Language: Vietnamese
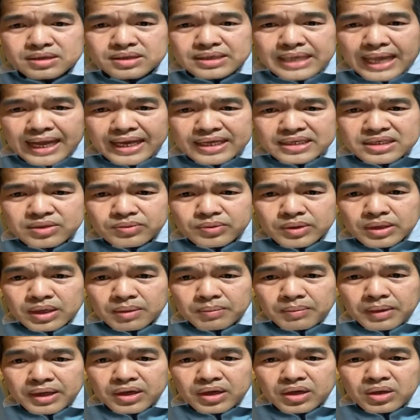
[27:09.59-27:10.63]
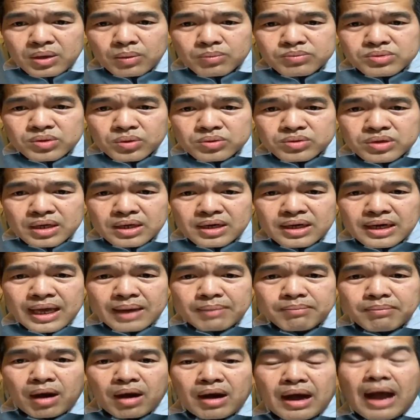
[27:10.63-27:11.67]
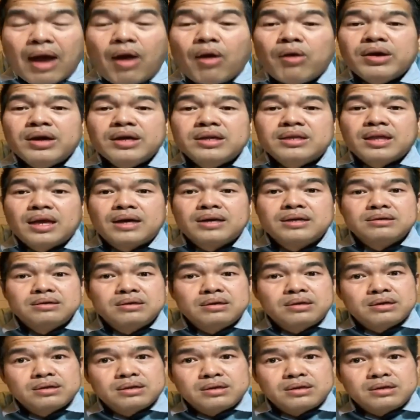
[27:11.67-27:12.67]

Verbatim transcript: sang chịu vật mày nhom sọc chật lẹp bằng ao kia tư,